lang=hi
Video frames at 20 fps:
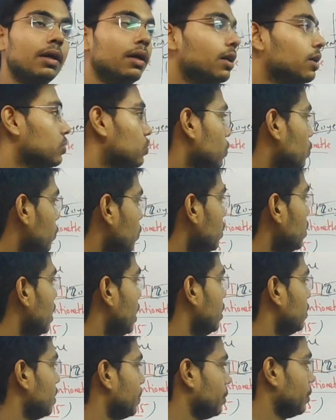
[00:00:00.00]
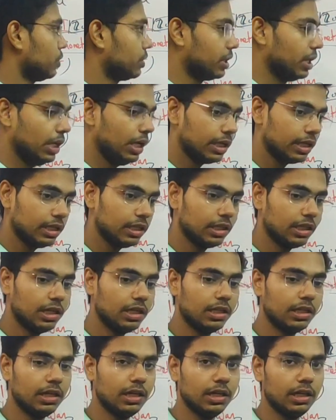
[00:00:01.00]
तो इन्होंने नहीं सपोर्ट किया लेकिन धीरे
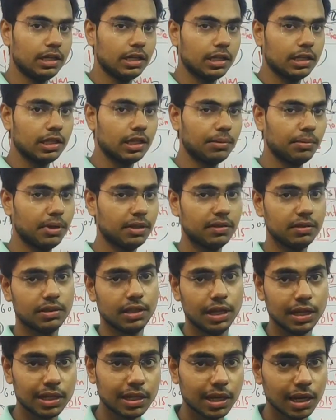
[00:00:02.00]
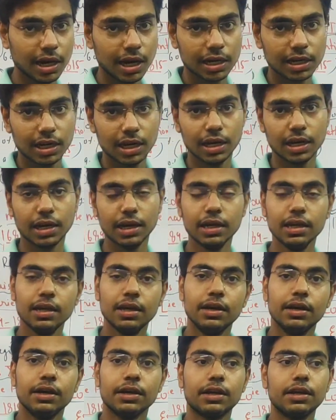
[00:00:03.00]
धीरे इनके अंदर भी ऐसी थिंकिंग आने लग गई
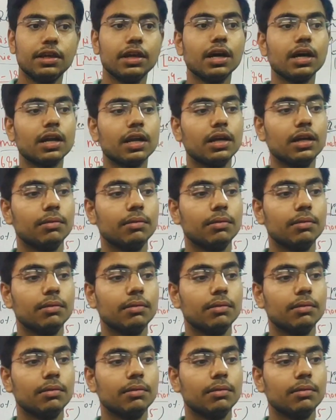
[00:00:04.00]
कि यार